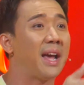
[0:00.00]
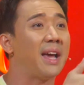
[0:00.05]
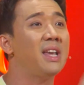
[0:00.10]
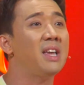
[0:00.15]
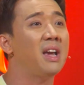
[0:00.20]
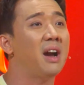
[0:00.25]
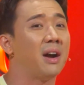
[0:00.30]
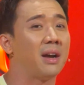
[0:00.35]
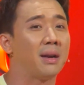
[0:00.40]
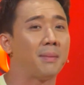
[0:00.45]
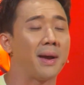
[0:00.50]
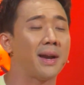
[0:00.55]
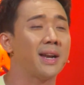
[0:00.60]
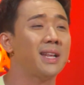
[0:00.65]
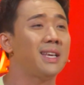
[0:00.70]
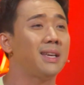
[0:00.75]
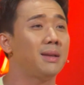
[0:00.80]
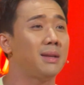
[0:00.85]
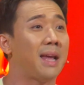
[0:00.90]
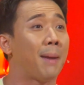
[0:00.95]
nãy giờ là bạn đã
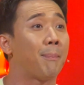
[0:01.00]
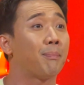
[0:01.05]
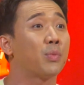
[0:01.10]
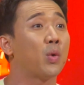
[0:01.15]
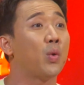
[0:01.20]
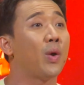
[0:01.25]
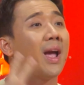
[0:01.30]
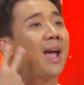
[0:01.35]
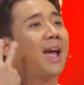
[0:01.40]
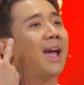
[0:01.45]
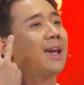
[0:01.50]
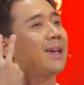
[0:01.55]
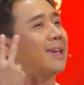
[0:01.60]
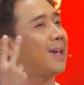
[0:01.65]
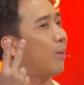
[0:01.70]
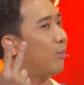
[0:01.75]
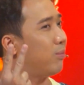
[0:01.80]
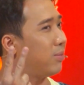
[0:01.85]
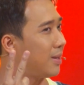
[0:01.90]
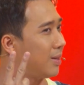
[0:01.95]
dập tôi hai
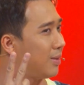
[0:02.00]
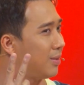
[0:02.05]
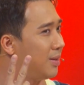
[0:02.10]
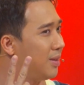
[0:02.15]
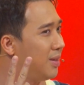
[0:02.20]
vòng rồi